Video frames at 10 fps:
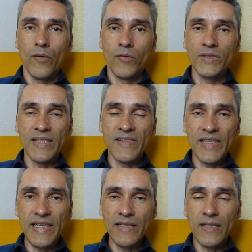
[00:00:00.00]
und dann
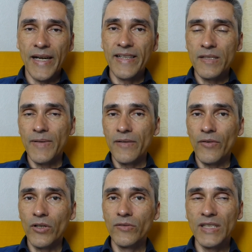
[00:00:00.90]
sehen, ein, zwei
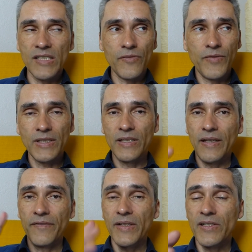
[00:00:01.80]
Wochen, dass sofort
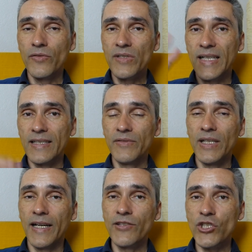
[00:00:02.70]
die Infektionsraten
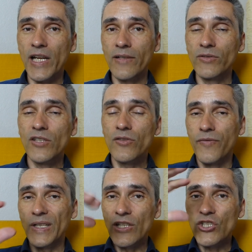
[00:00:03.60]
wieder ansteigen und dann
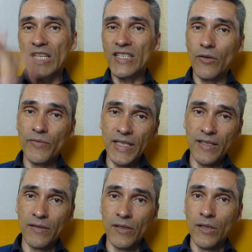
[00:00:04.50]
sofort den Shutdown
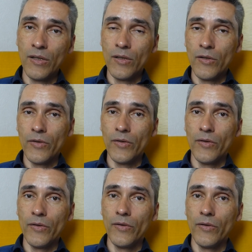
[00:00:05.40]
wieder
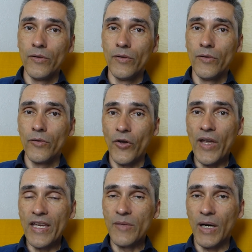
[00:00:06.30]

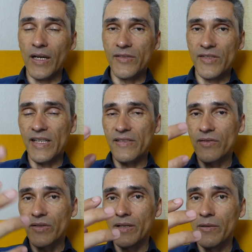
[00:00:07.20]
rückgängig machen. Also das
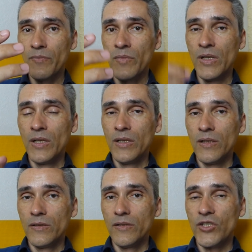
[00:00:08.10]
heißt, ähm,
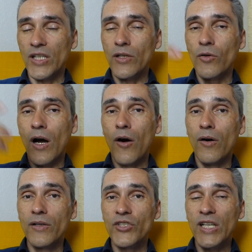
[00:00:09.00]
die
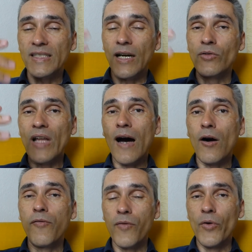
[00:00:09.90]

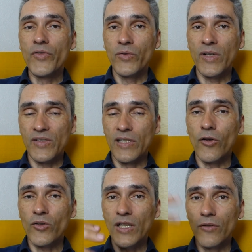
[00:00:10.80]
Shutdown-Auflösung, also den
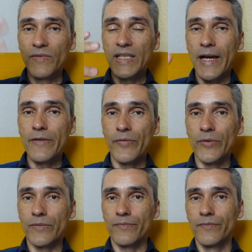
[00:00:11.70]
Lockdown wieder
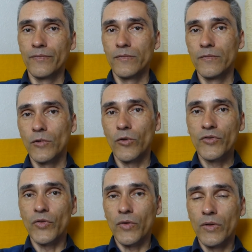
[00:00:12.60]
einführen.
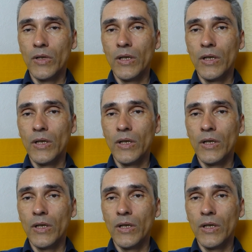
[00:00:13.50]
Ruckzuck.